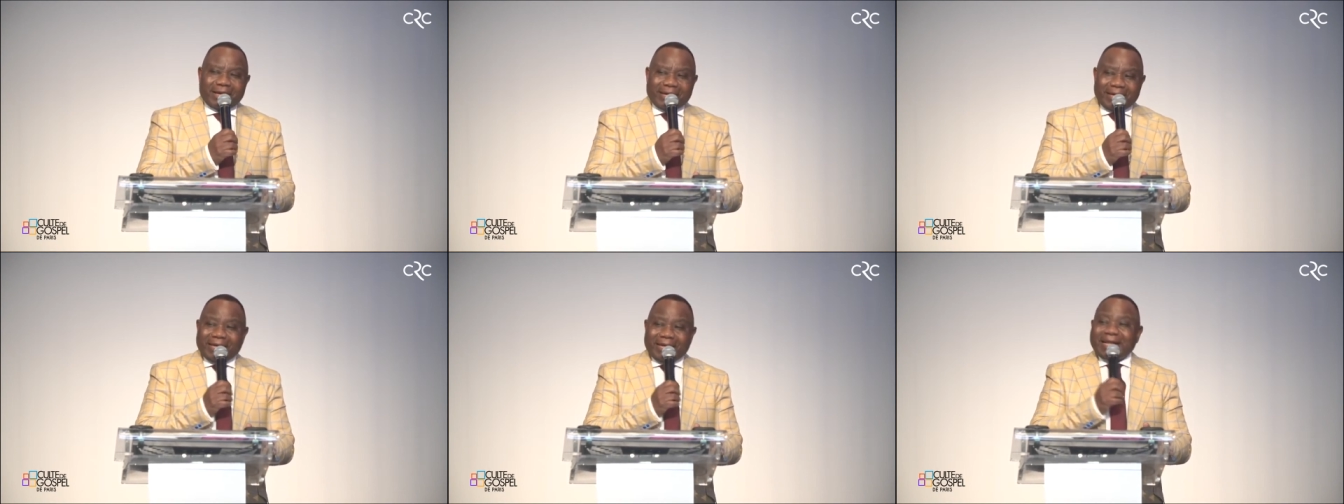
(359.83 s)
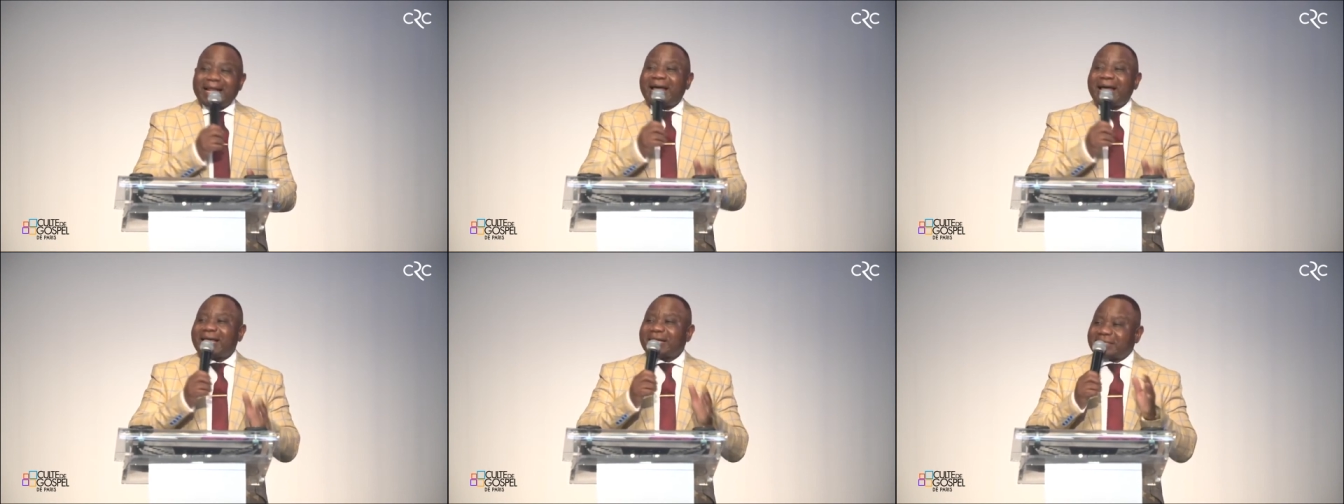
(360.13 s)

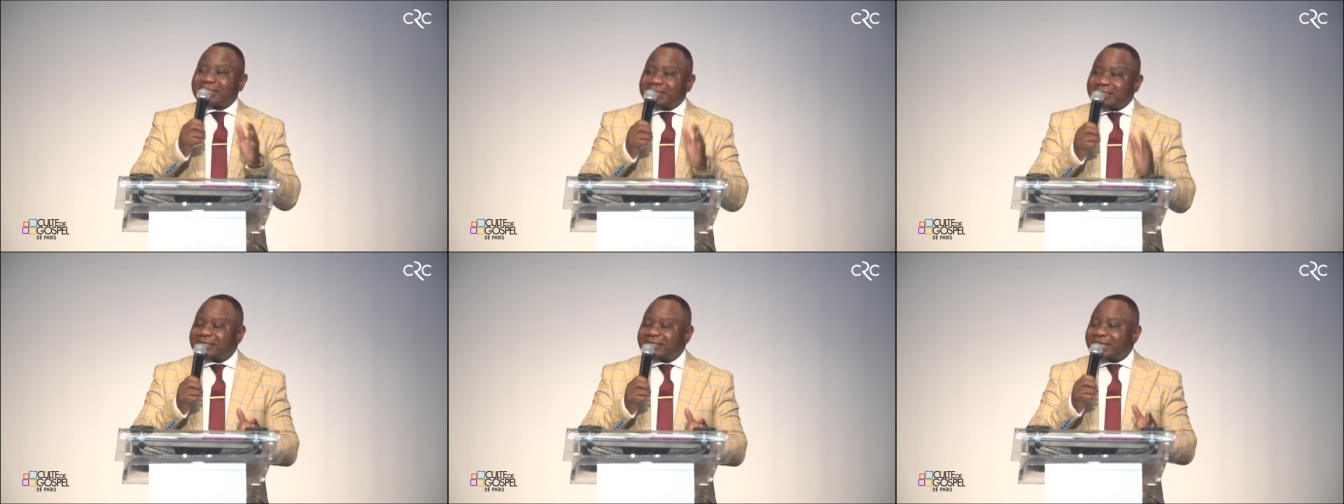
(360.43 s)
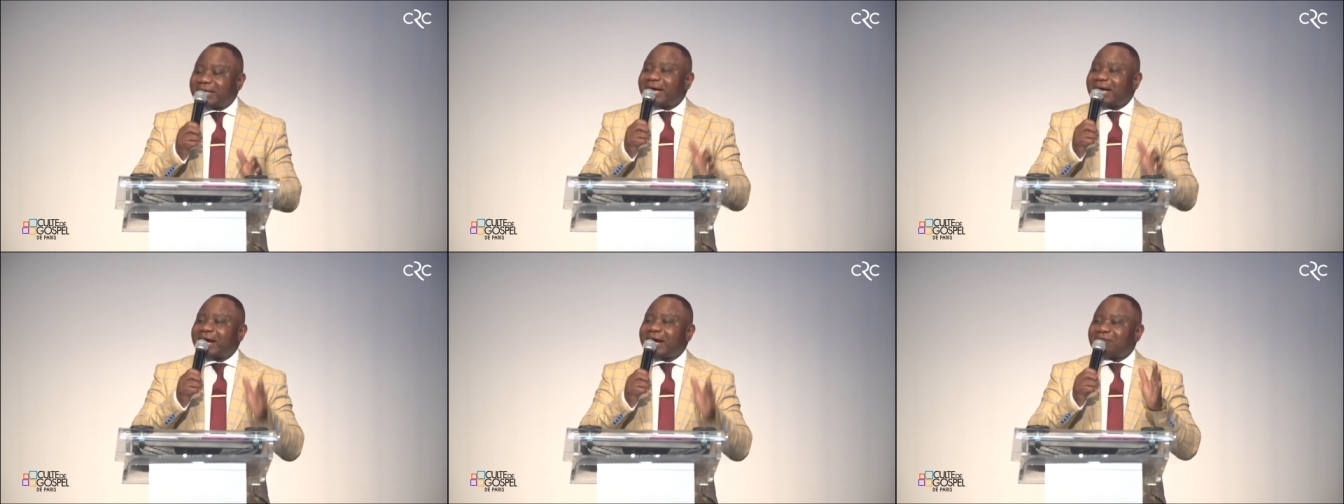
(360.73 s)
Il a
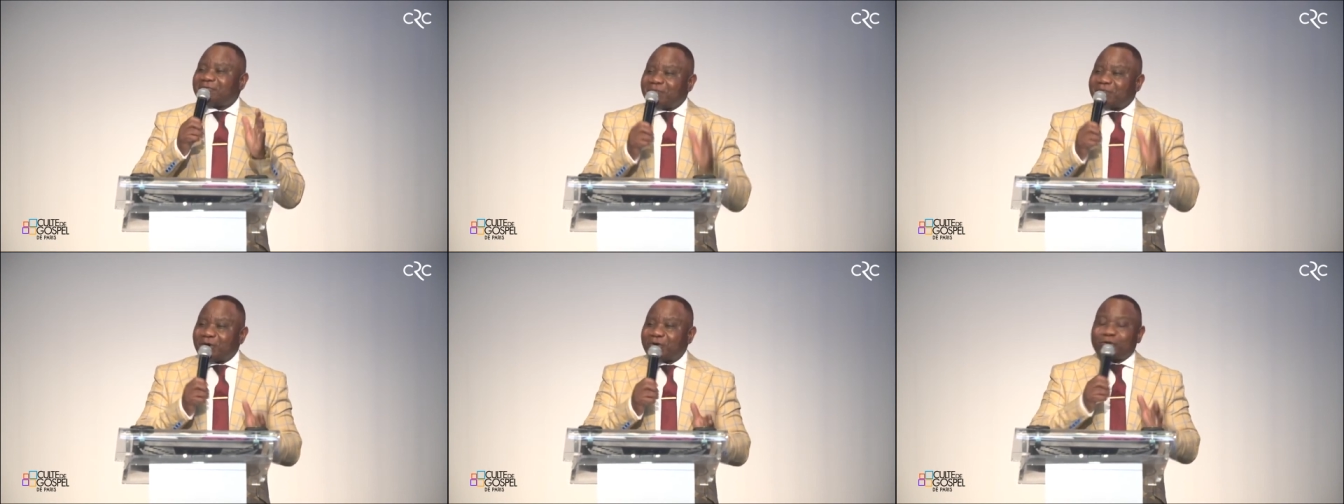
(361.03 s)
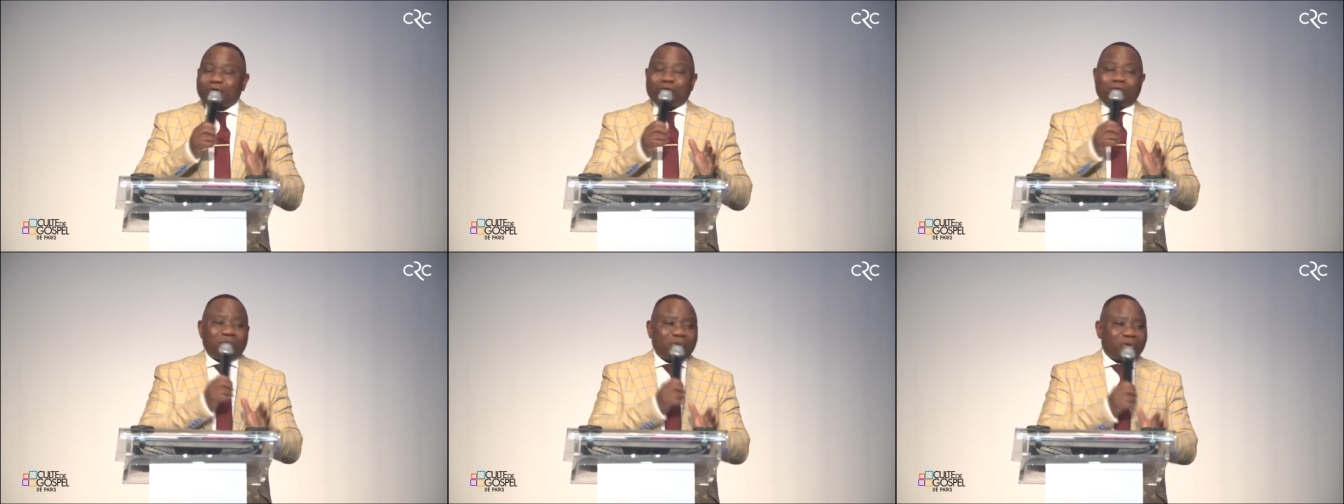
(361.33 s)
existé avant
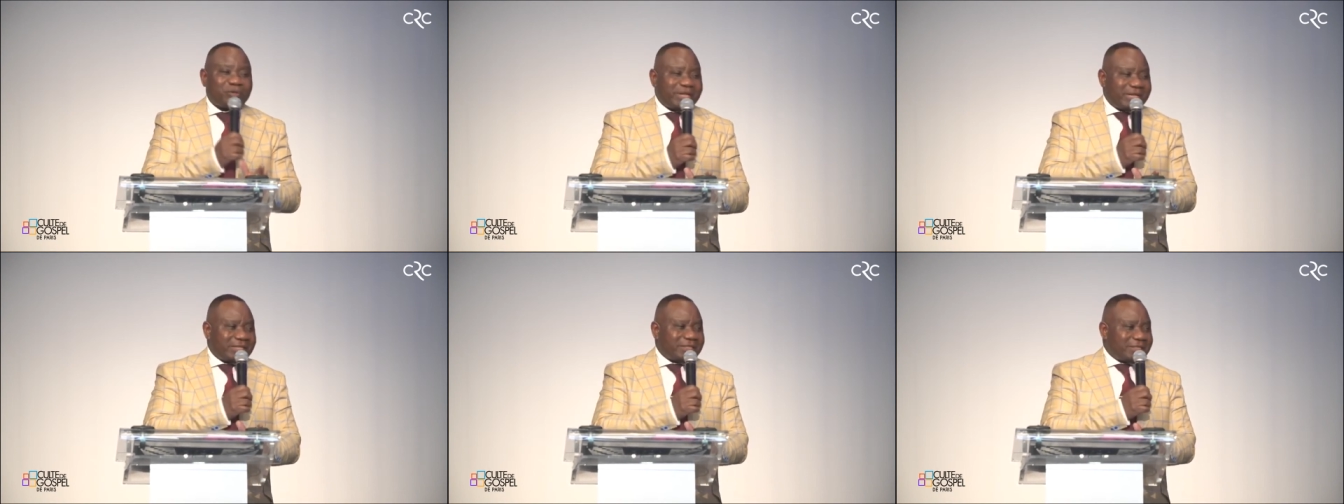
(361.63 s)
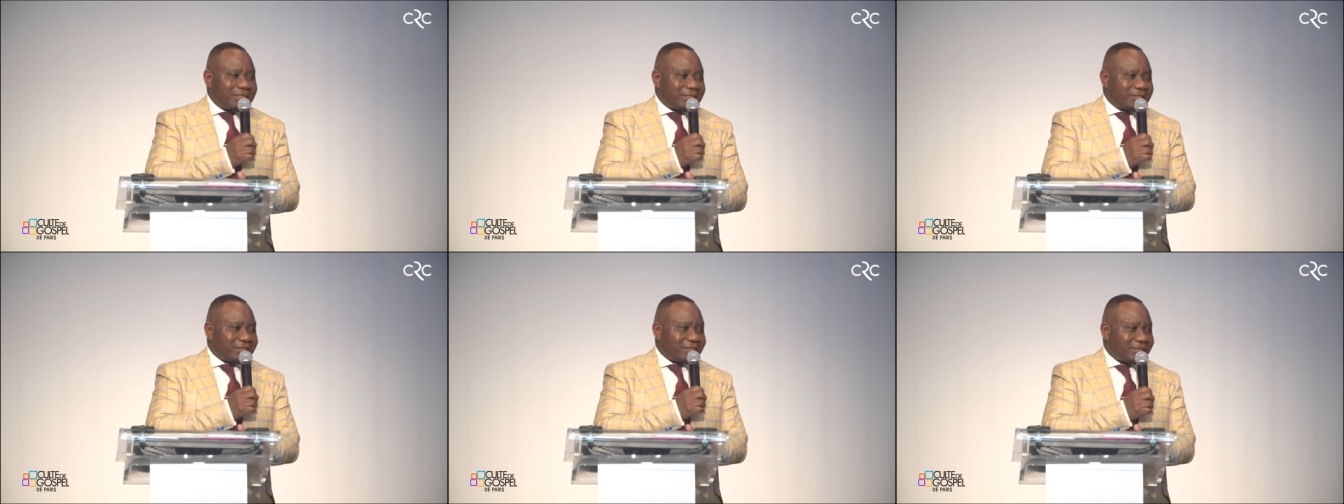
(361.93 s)
que le monde
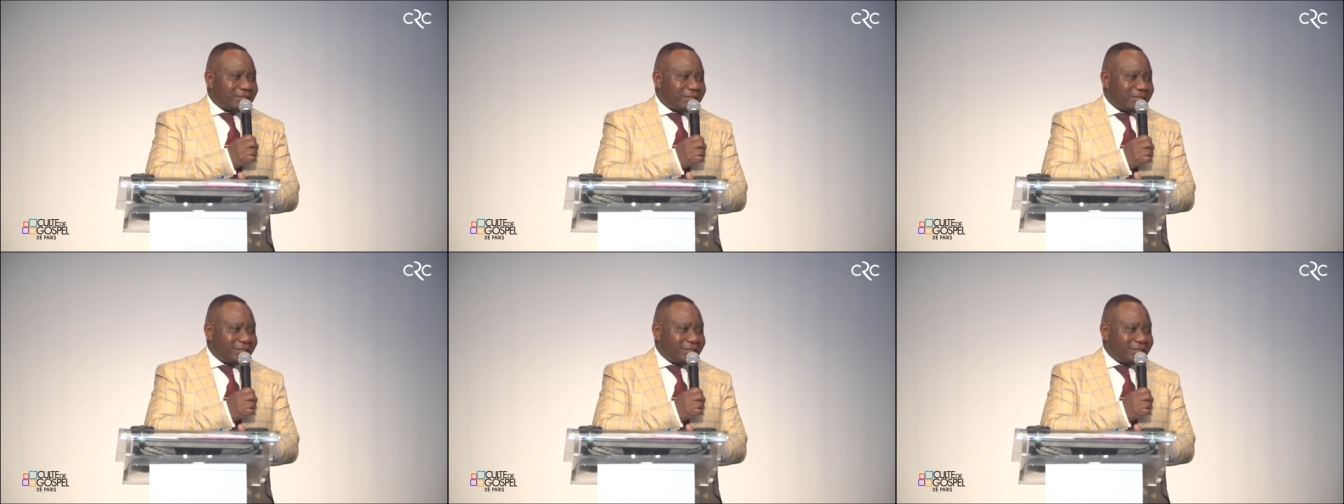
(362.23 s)
existe.